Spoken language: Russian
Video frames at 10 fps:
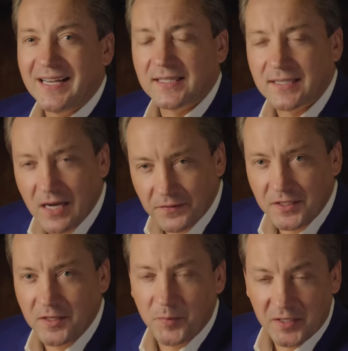
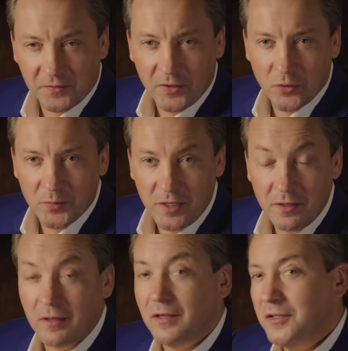Оставьте их при своем
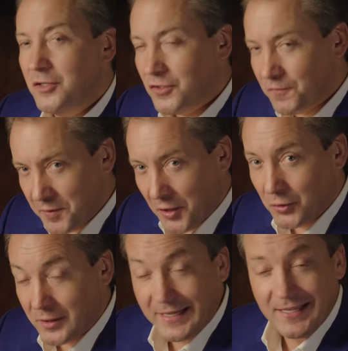мнении, идите
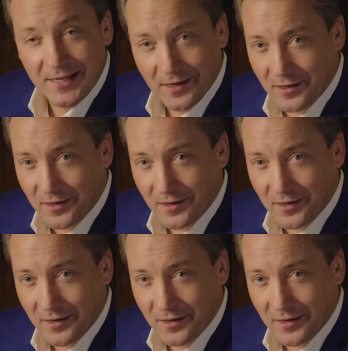вперед и не